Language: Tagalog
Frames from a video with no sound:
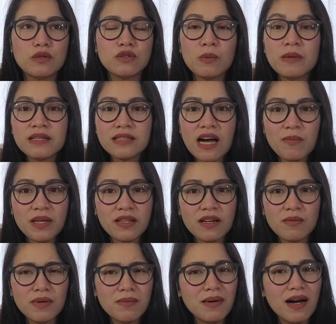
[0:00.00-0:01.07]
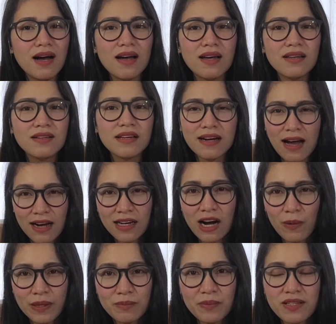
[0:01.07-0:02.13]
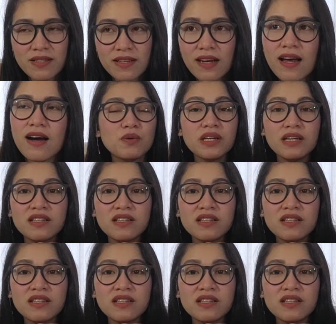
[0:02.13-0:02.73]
sobrang daming nagmamay, nag-aagawan pa sila.